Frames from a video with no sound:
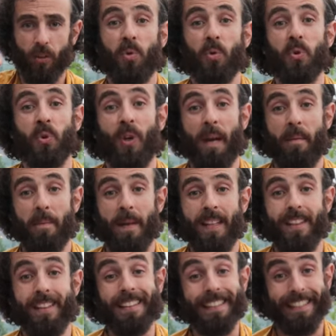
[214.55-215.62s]
Tú
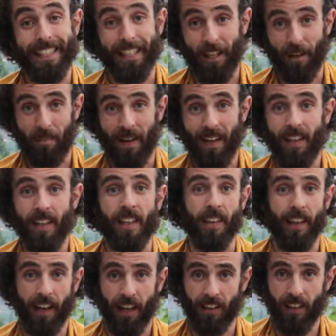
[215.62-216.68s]
solamente sígueme y
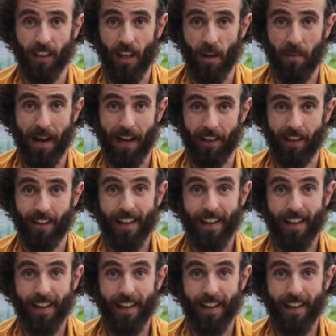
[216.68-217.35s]
déjate llevar.